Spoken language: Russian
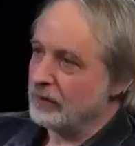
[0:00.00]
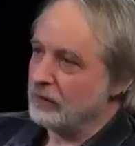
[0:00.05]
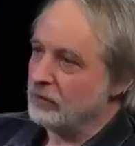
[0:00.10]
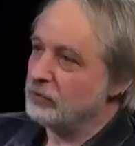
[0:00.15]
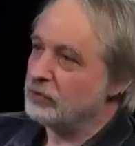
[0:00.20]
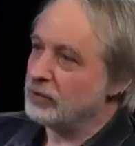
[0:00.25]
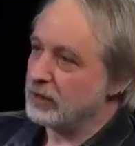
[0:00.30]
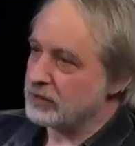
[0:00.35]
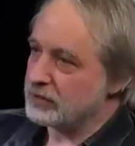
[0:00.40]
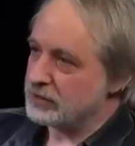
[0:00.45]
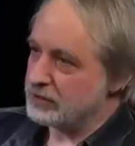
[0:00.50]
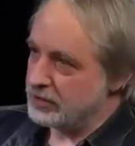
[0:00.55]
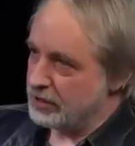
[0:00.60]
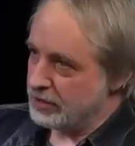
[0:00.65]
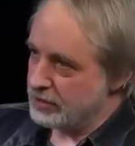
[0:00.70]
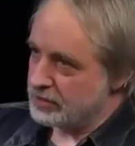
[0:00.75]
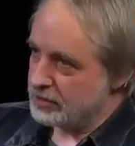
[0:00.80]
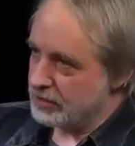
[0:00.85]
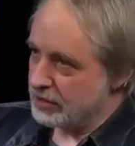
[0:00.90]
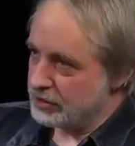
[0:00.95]
у нас
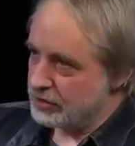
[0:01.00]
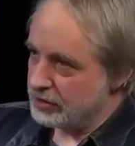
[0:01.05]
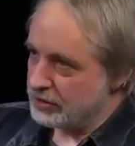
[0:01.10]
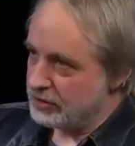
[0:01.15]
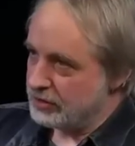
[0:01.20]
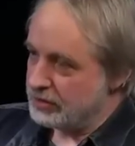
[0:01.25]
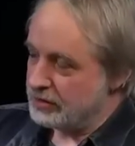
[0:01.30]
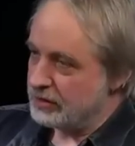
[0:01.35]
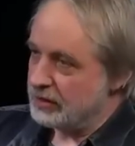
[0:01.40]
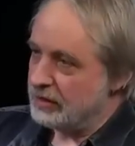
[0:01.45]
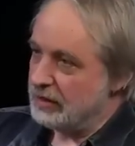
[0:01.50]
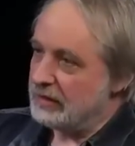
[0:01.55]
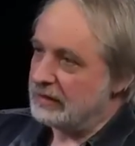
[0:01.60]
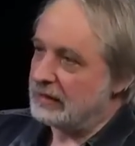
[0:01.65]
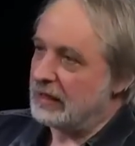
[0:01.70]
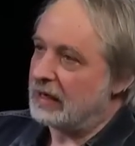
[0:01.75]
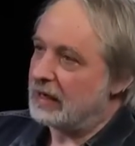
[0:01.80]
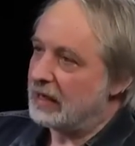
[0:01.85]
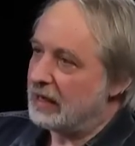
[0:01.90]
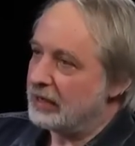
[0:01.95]
сейчас сложилась
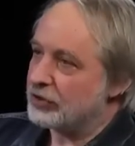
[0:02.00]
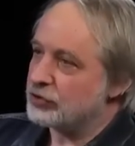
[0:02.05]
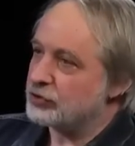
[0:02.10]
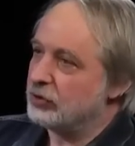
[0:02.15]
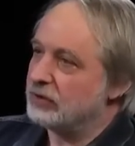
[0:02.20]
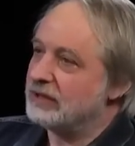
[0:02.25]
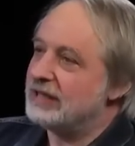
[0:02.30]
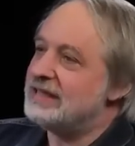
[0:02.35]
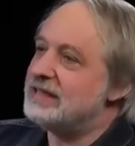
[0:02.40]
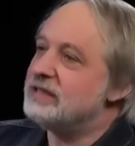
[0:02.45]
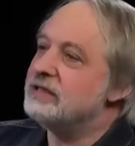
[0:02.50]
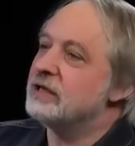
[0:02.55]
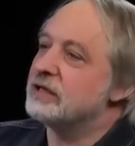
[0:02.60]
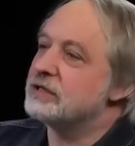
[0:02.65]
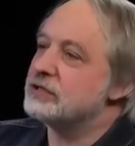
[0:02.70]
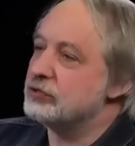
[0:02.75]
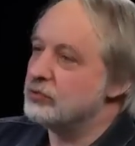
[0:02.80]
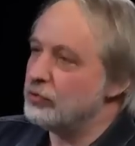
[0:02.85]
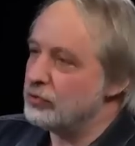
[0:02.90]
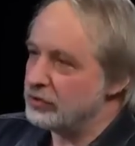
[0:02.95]
такая, что она
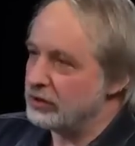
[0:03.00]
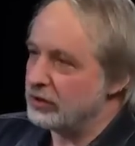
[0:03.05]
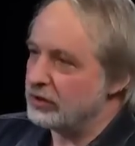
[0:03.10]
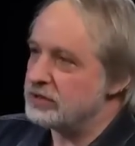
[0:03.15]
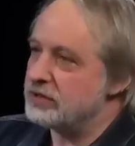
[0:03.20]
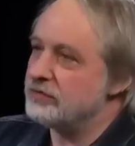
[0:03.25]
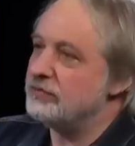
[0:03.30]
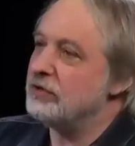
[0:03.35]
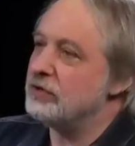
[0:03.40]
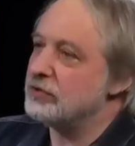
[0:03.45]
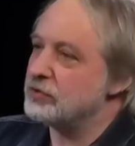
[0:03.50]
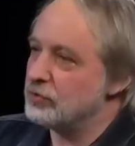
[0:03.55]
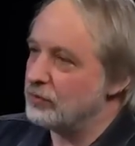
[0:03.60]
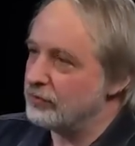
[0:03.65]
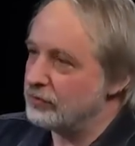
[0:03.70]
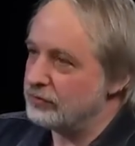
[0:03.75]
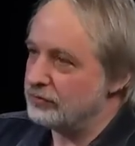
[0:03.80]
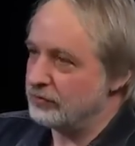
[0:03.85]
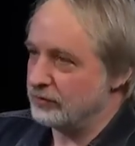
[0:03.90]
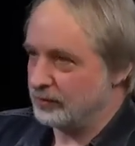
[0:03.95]
недостойна
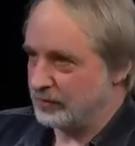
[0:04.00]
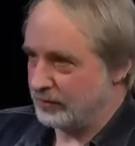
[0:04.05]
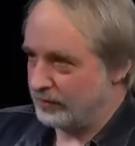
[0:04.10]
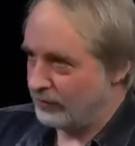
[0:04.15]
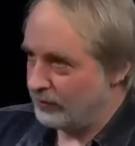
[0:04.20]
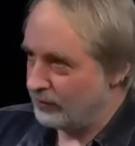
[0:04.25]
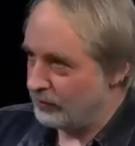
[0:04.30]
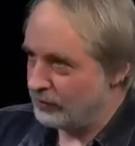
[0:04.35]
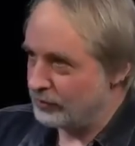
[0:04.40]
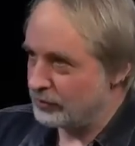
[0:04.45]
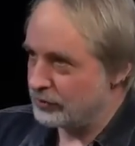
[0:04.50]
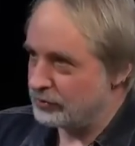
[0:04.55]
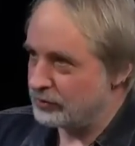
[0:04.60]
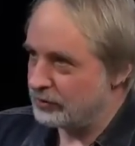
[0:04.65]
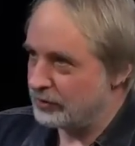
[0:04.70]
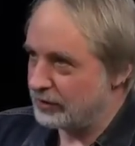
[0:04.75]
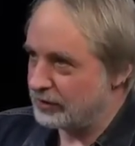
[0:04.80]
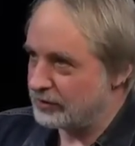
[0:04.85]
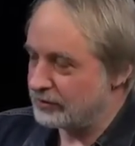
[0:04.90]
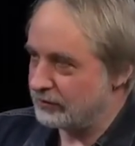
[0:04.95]
цивилизованного и правового
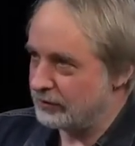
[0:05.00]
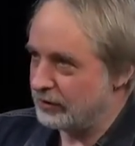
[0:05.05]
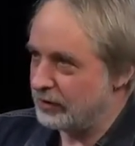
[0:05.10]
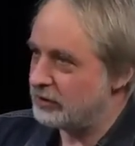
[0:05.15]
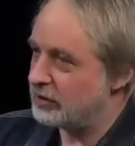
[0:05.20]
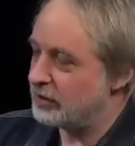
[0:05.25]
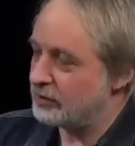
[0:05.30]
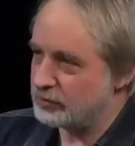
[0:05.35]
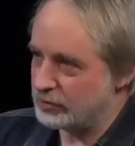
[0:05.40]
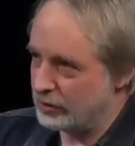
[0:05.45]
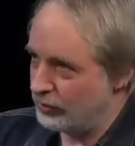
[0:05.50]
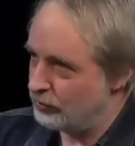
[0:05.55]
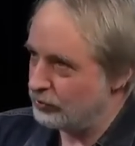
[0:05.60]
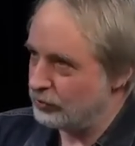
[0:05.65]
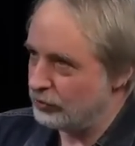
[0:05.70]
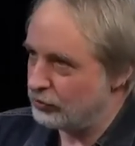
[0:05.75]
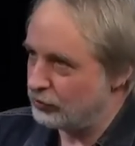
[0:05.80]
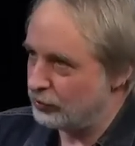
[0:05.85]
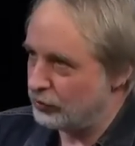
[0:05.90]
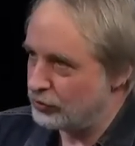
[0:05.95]
государства. Это
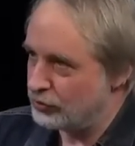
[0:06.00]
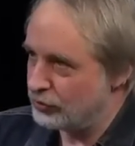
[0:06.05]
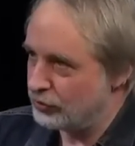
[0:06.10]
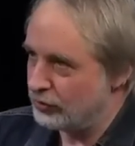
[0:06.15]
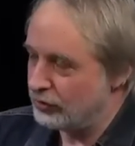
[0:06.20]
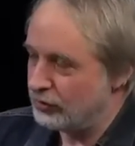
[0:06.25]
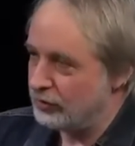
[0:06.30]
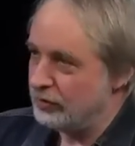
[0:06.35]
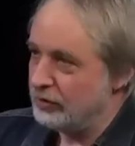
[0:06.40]
абсолютно точно.